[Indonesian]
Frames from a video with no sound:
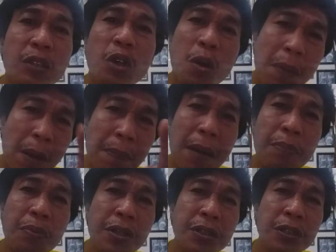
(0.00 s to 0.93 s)
atau
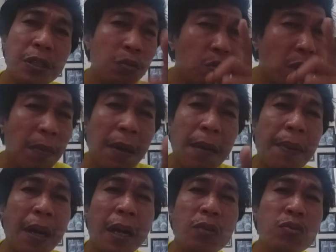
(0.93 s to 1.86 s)
bapak polisi udah pak
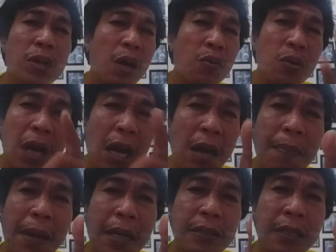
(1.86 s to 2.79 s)
pakai undang-undang
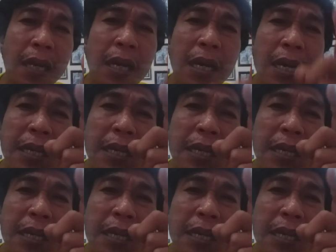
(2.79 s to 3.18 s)
apa aja